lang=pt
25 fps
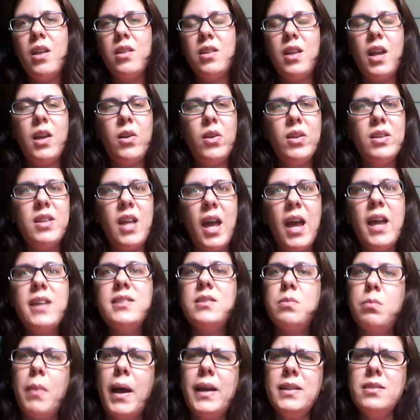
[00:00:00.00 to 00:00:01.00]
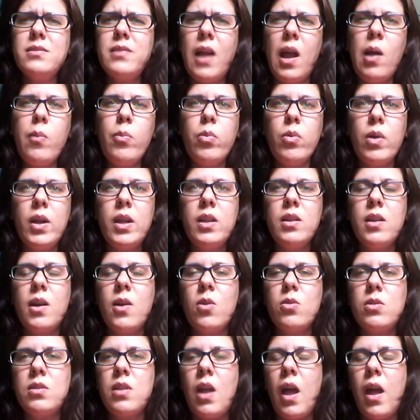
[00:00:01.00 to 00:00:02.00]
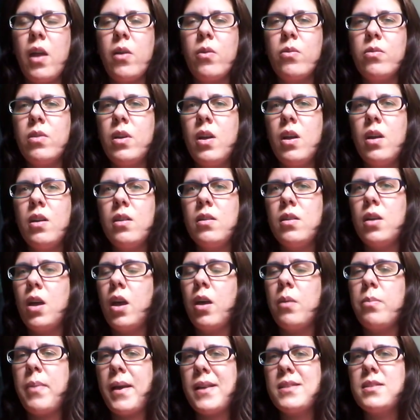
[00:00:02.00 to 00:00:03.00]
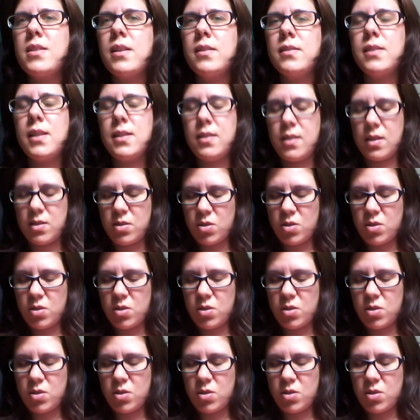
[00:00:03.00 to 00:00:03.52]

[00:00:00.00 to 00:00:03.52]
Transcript: tendo ideias, mais tempo ainda que eu tenho é, pensando nessa